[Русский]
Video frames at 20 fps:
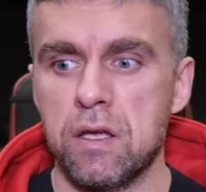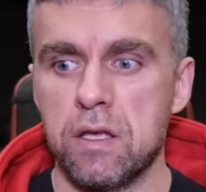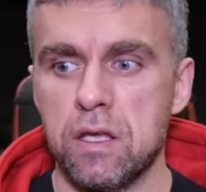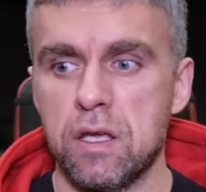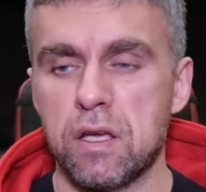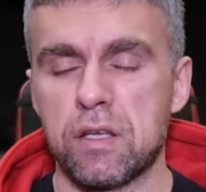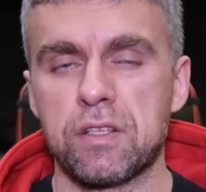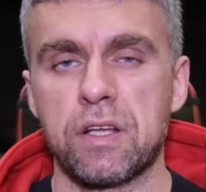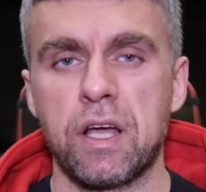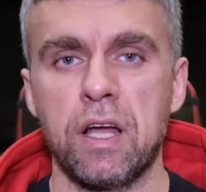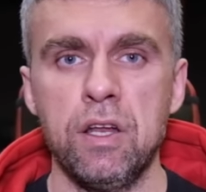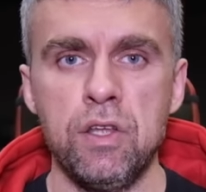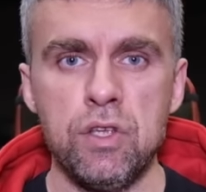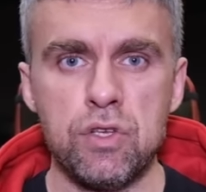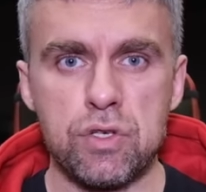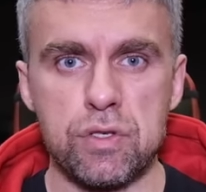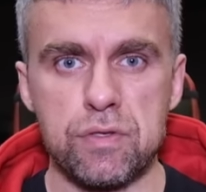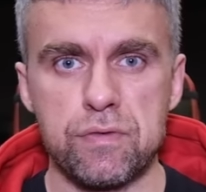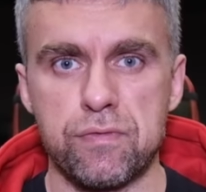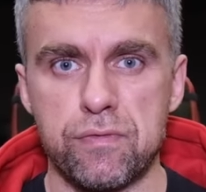и от
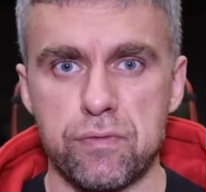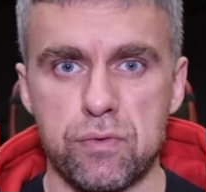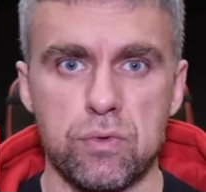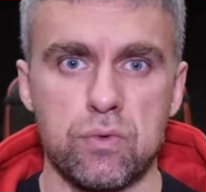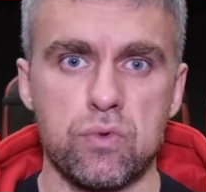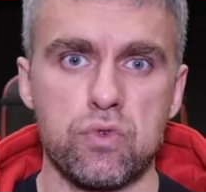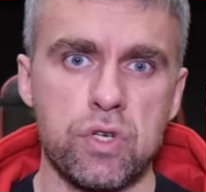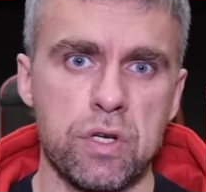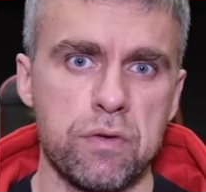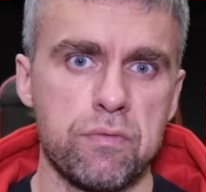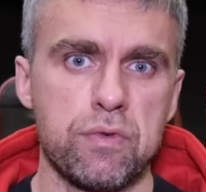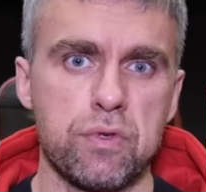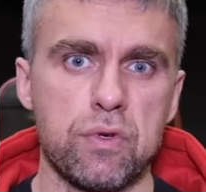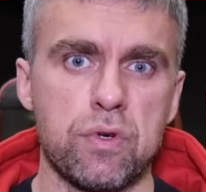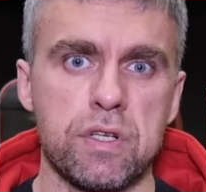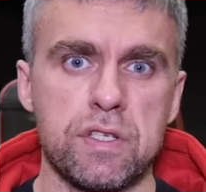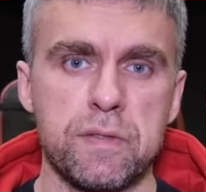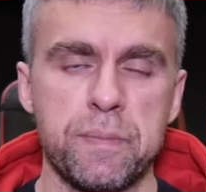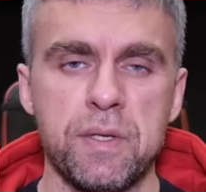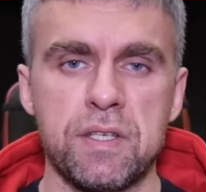количеств, уже все
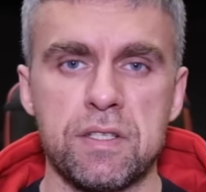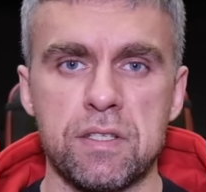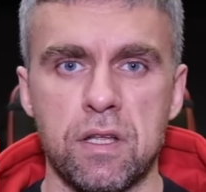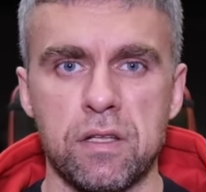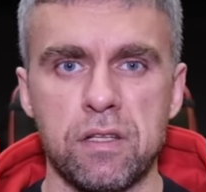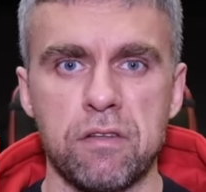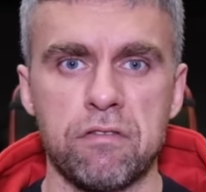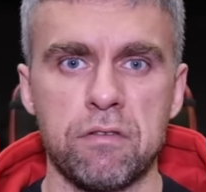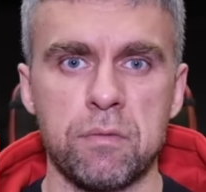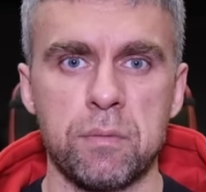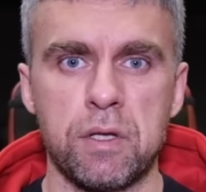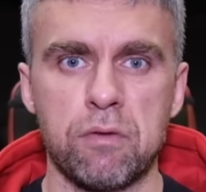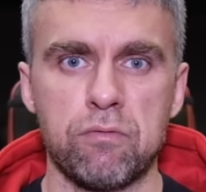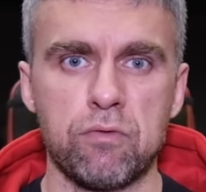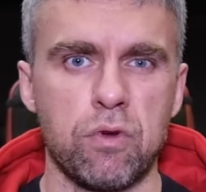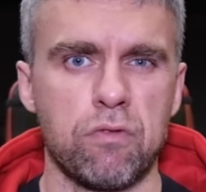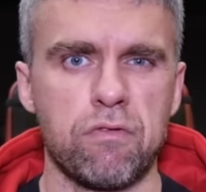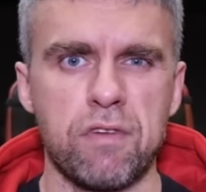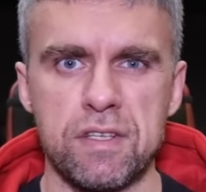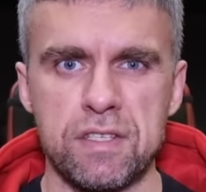расписано
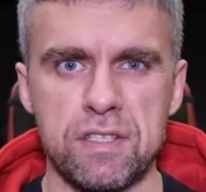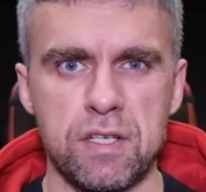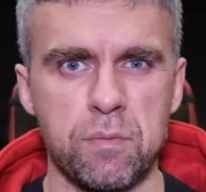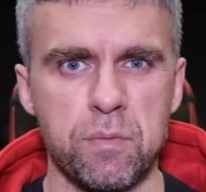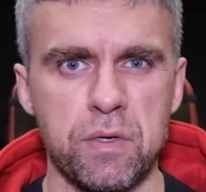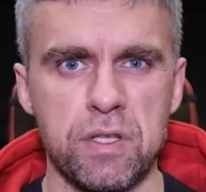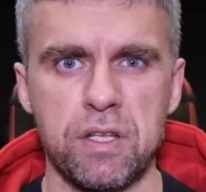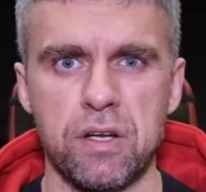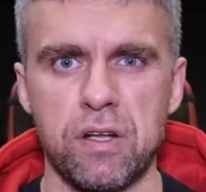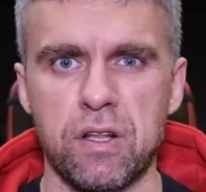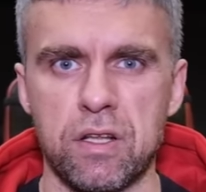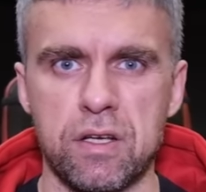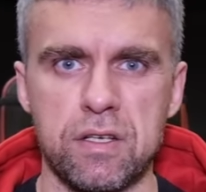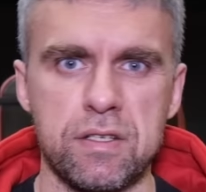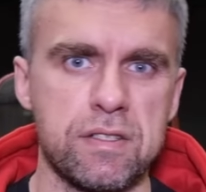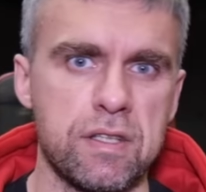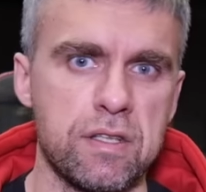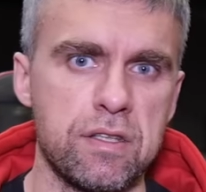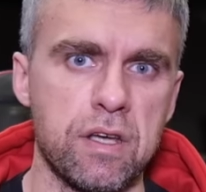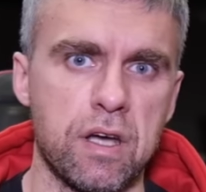давным-давно в разных материалах и
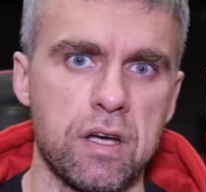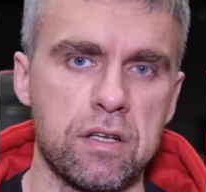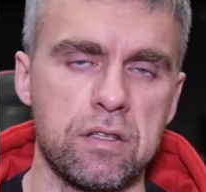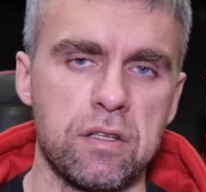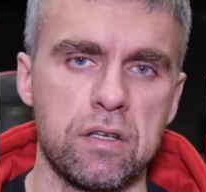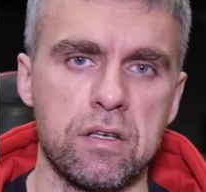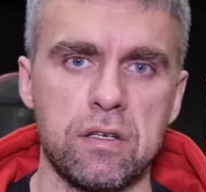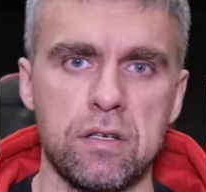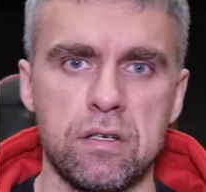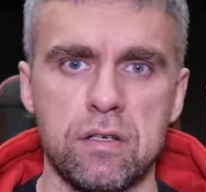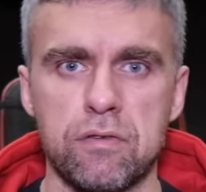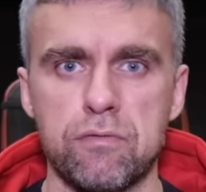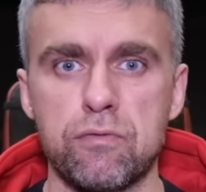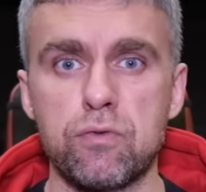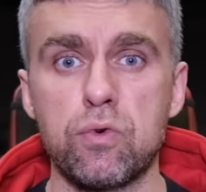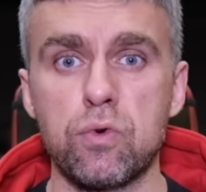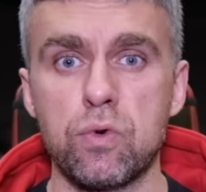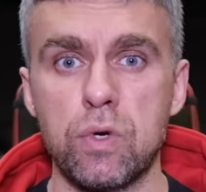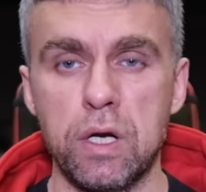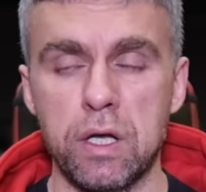статьях на, э, в
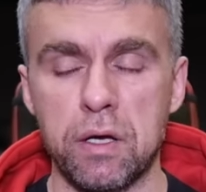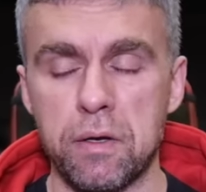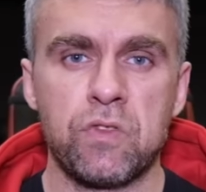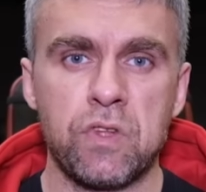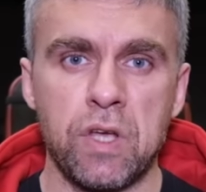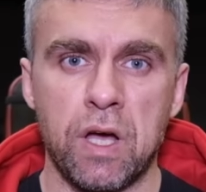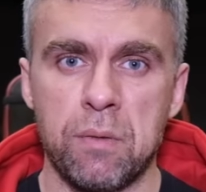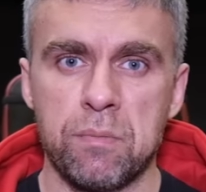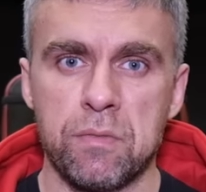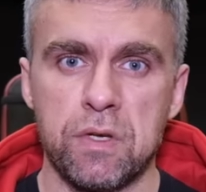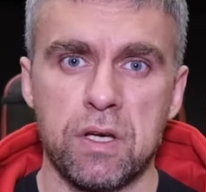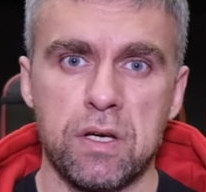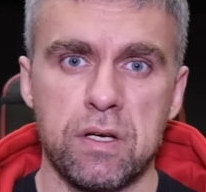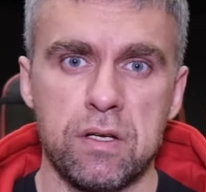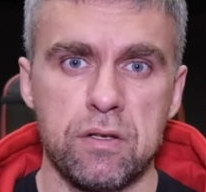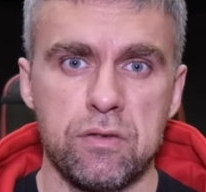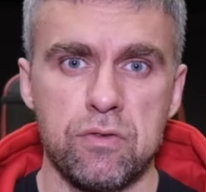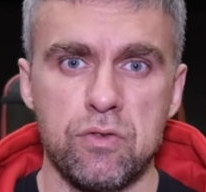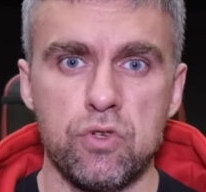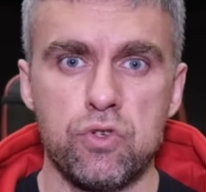Гугле. Там
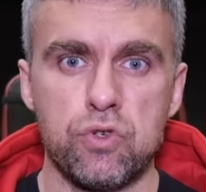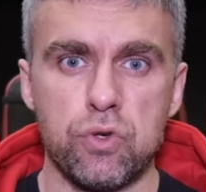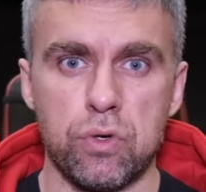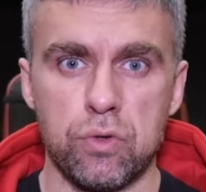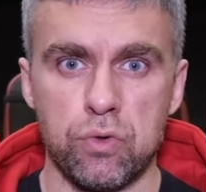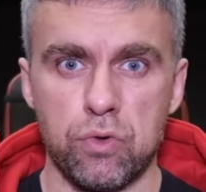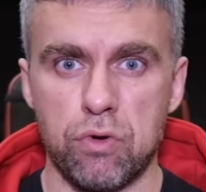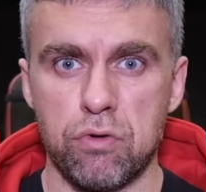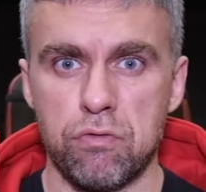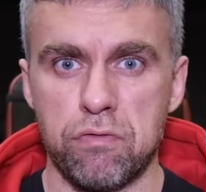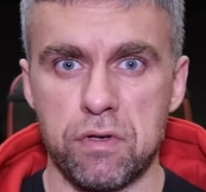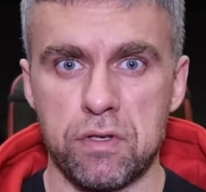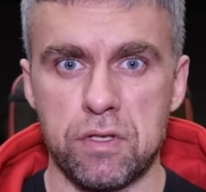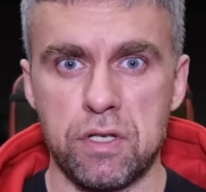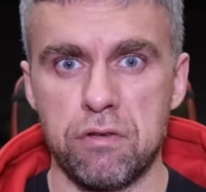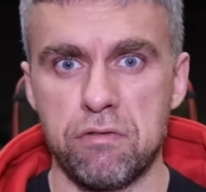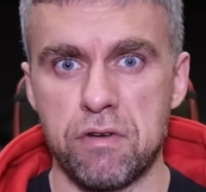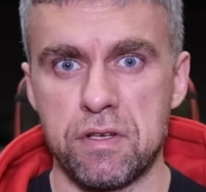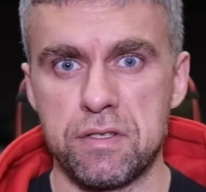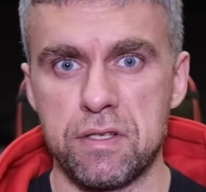я ничего нового
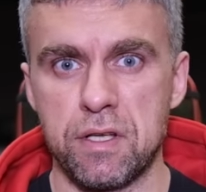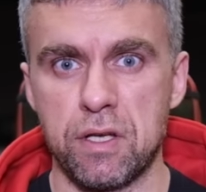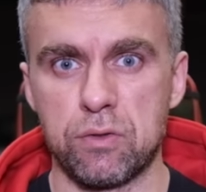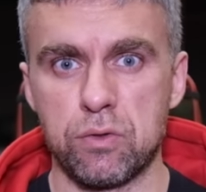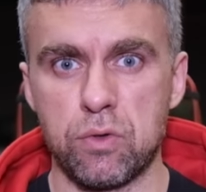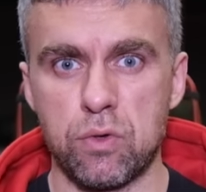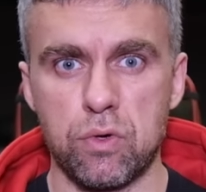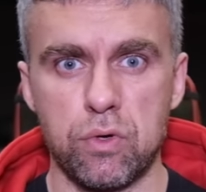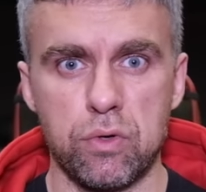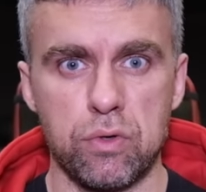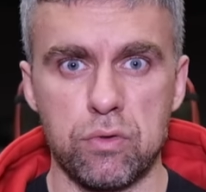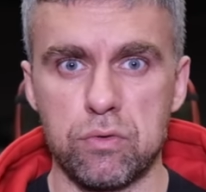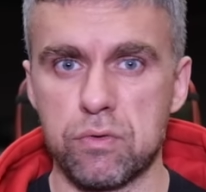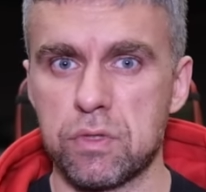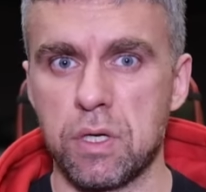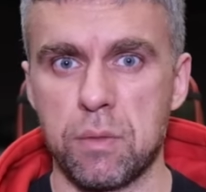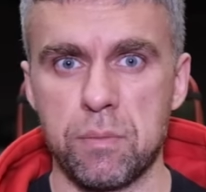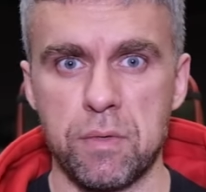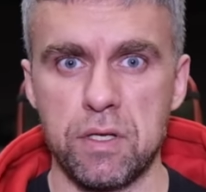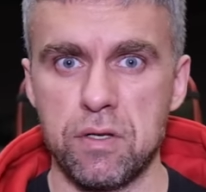для вас не открою,
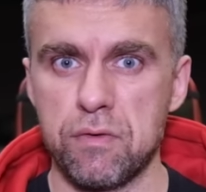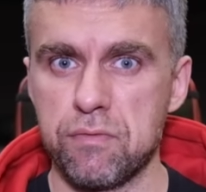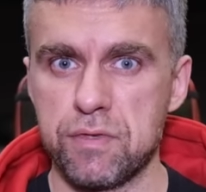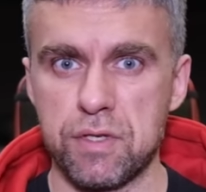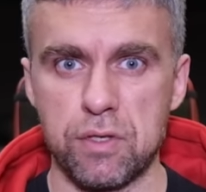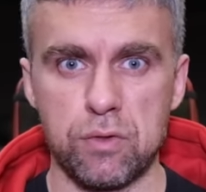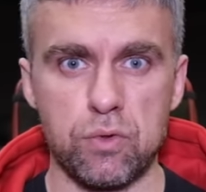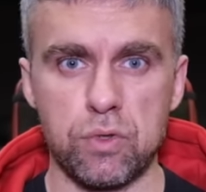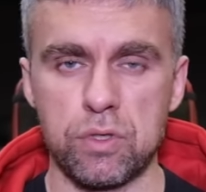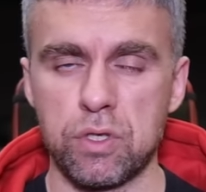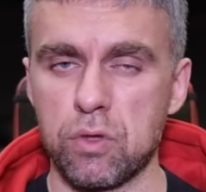там они все друг